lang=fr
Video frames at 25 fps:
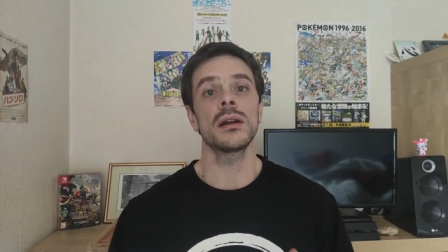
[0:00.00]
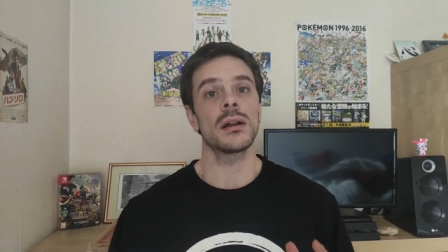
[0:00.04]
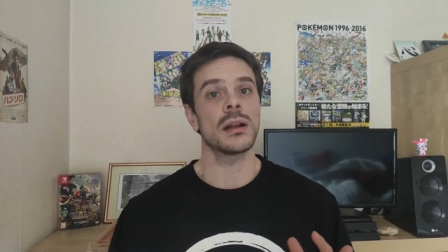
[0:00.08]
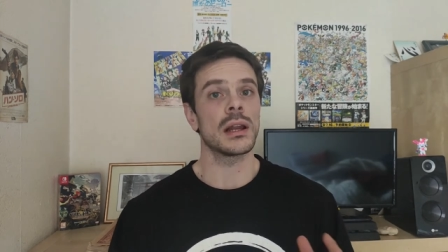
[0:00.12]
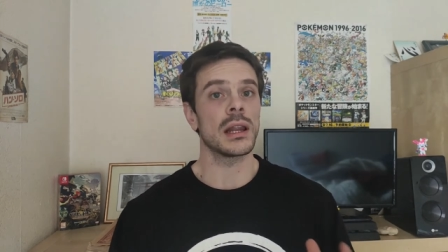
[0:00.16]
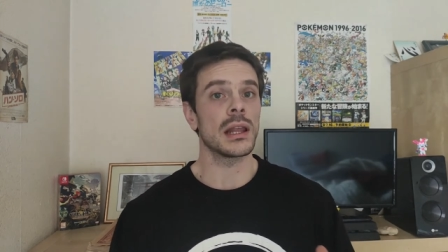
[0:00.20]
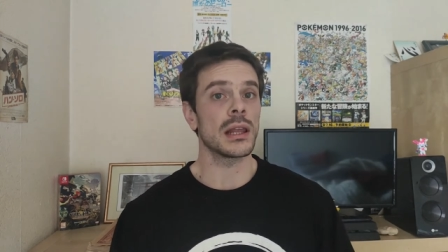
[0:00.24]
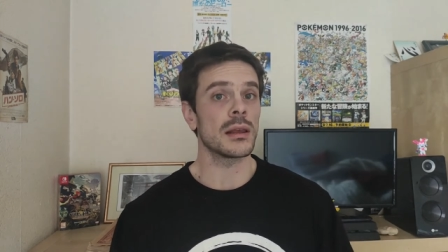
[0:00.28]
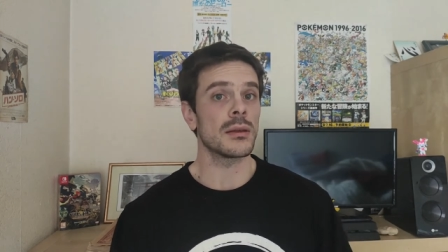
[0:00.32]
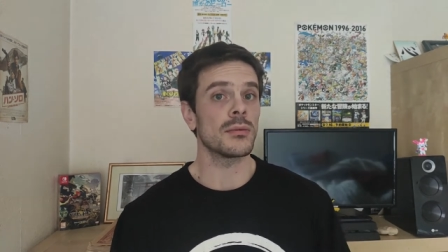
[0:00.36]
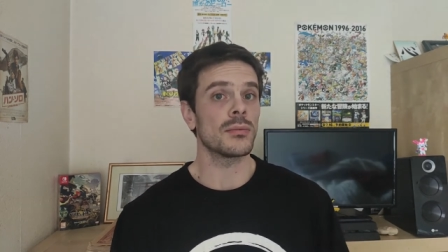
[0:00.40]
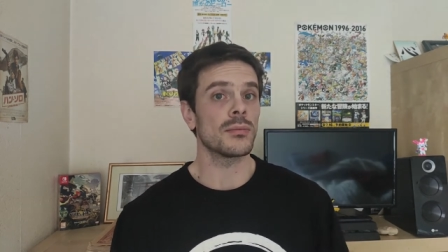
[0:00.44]

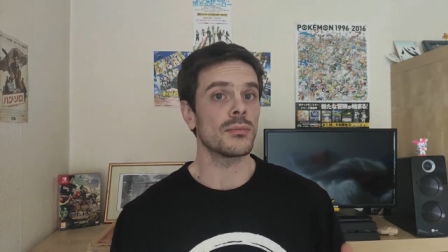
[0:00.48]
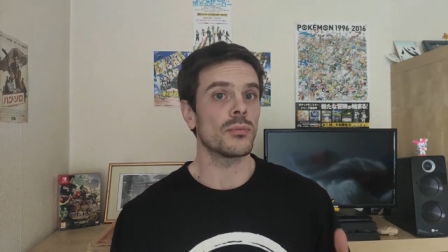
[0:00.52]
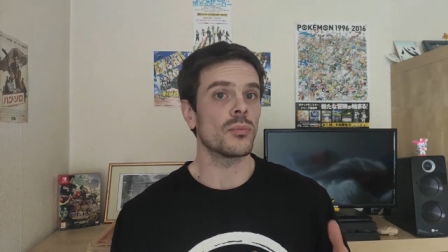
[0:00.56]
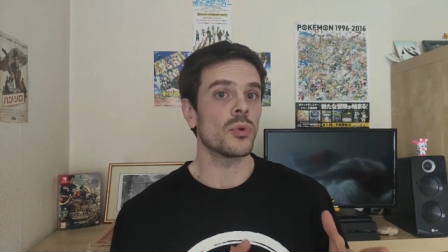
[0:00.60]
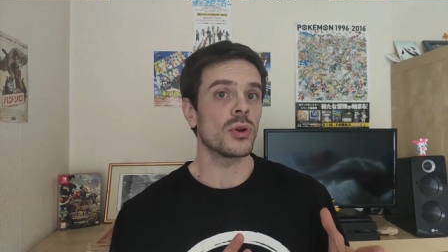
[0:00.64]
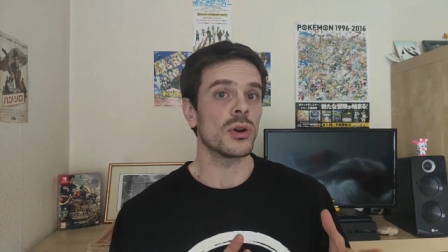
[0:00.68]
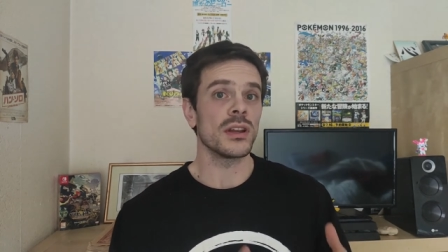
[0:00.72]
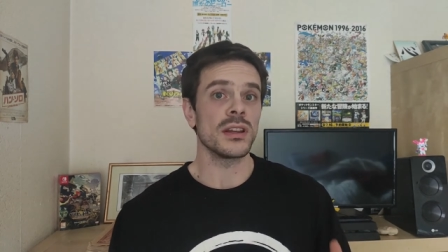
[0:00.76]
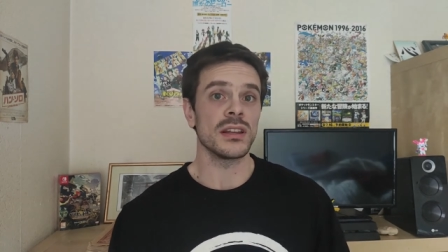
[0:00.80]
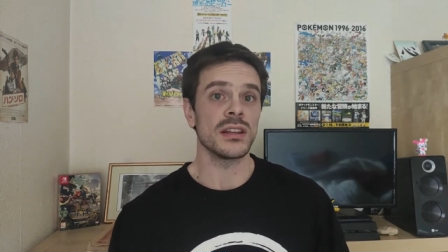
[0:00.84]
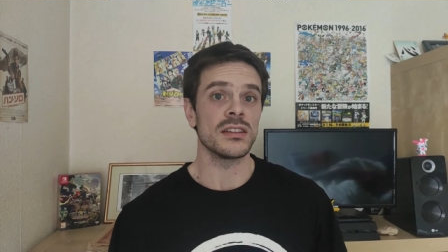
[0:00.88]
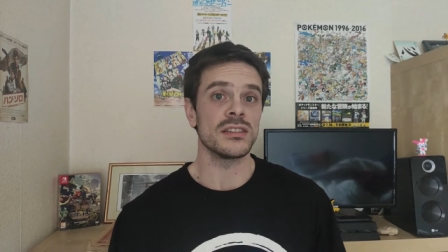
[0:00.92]
les
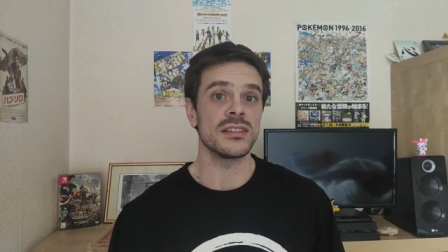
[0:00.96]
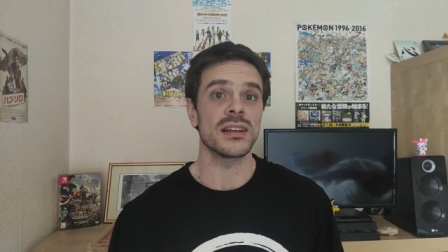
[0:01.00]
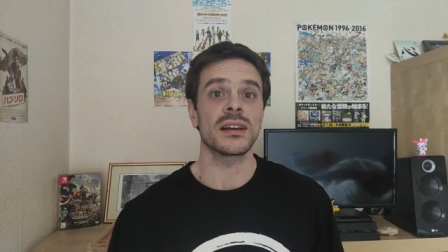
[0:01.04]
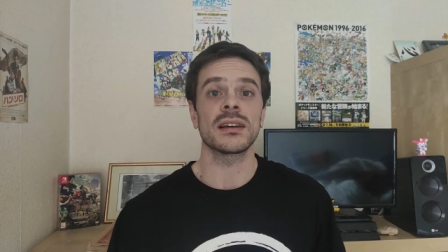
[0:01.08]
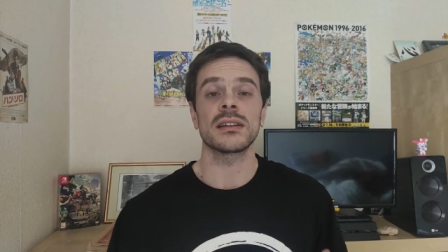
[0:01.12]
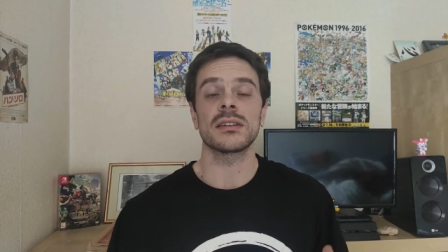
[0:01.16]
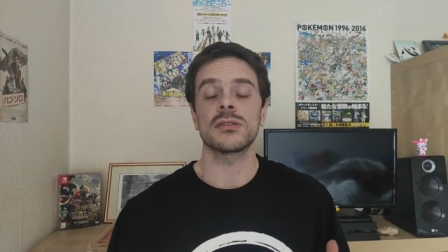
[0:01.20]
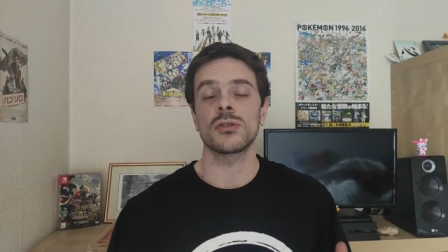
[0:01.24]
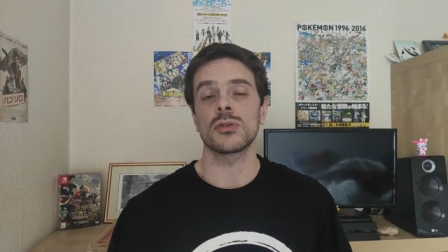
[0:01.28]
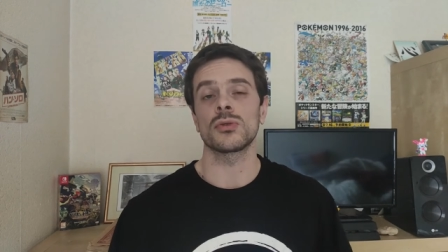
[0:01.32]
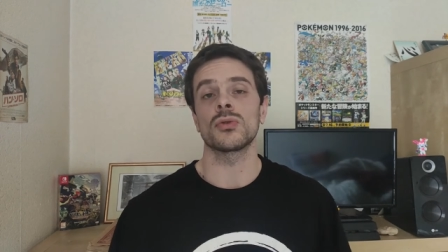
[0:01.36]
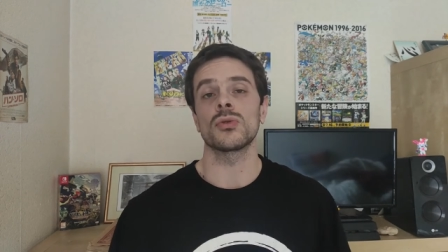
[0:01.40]
Polynésiens
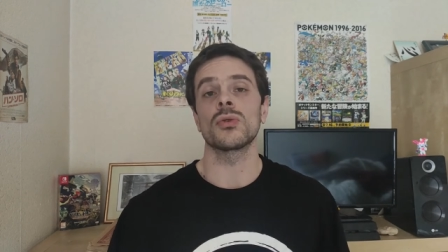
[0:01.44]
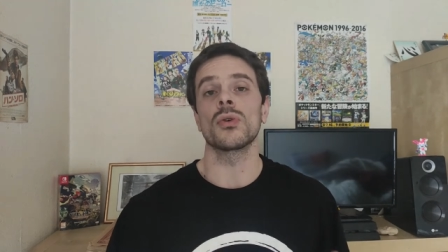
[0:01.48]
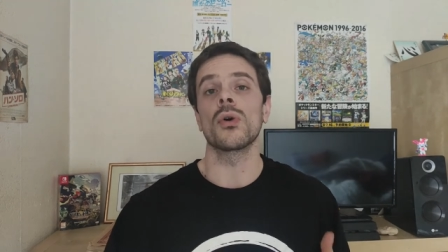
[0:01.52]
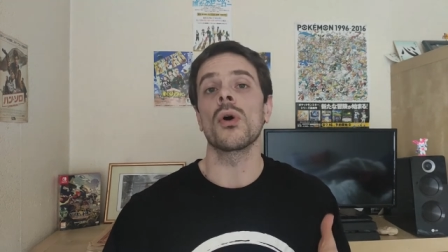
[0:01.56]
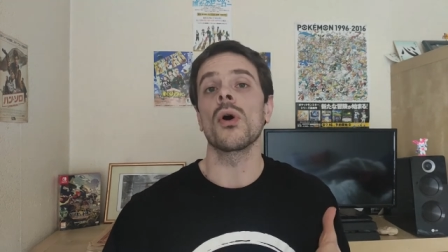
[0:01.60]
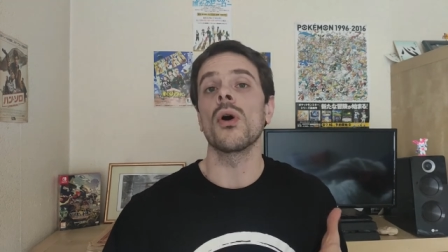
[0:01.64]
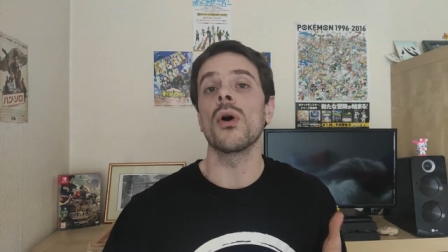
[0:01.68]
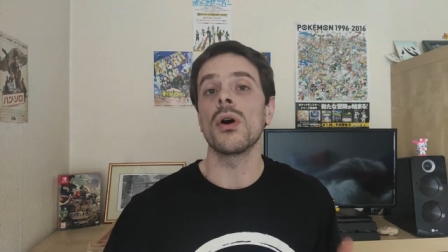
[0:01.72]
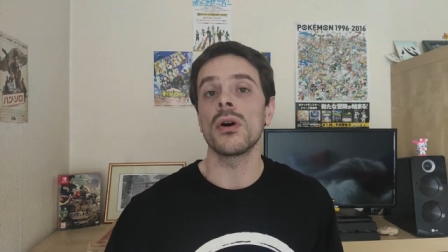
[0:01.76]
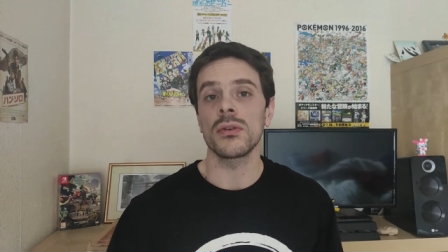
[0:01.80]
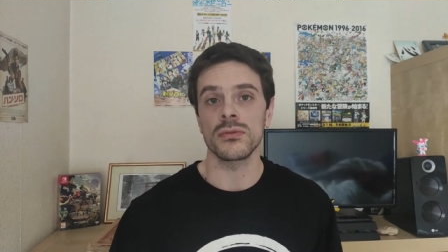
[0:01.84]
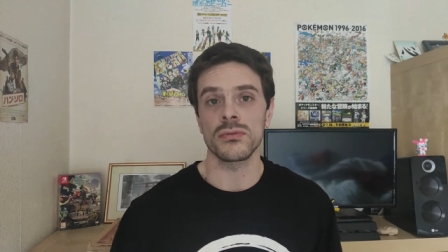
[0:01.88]
étant de
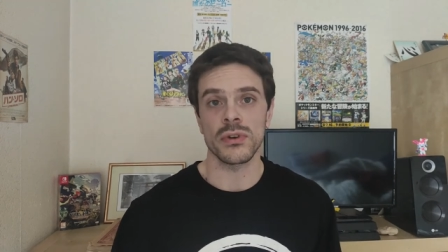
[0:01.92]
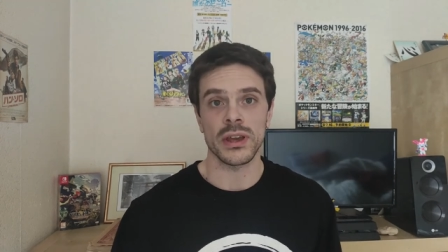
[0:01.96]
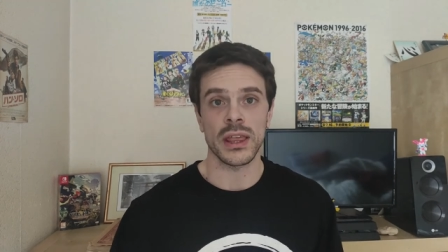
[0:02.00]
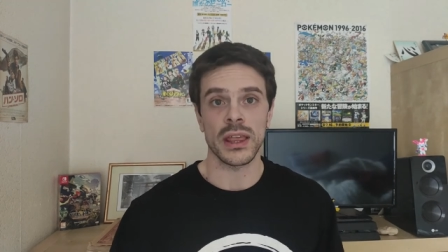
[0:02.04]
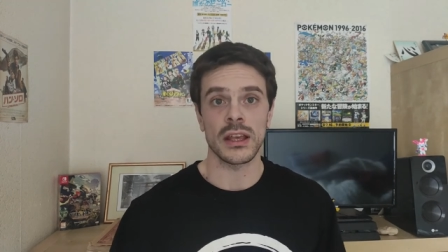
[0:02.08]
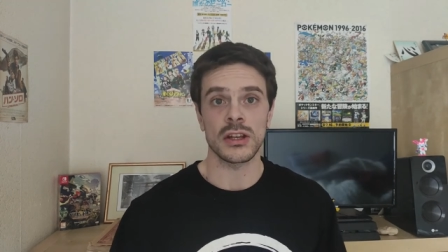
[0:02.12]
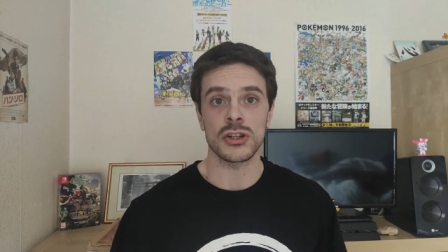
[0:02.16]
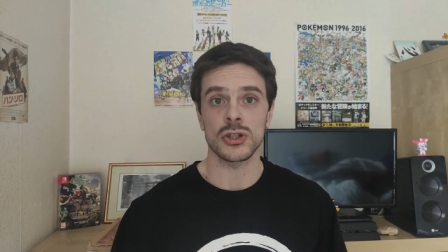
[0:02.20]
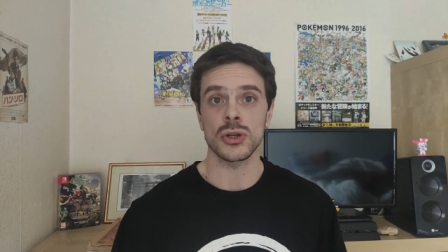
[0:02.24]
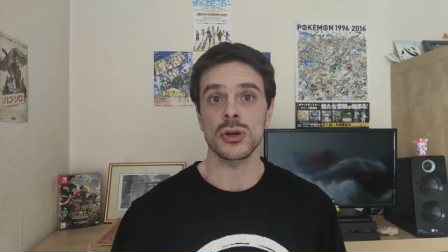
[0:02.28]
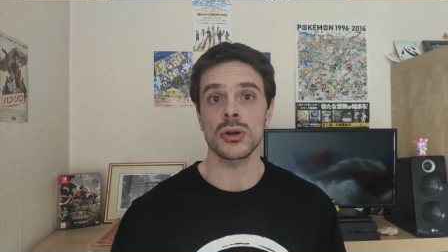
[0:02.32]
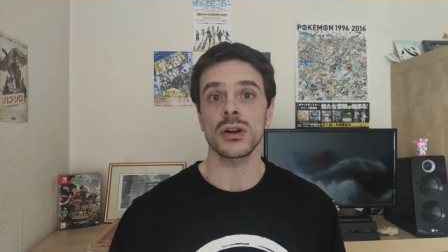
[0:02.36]
grands
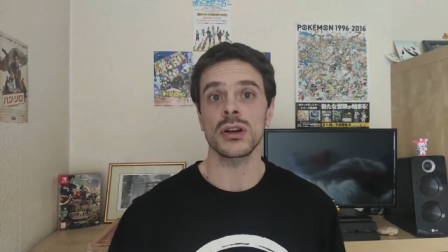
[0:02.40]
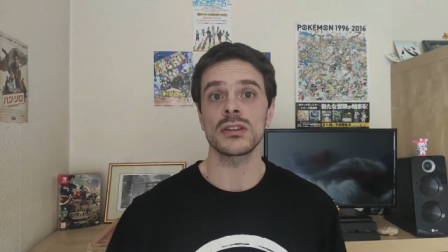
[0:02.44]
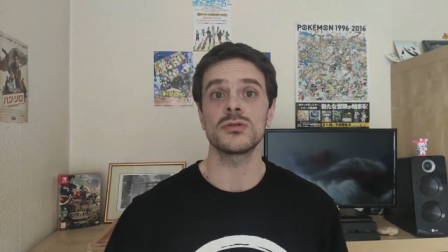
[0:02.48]
voyageurs,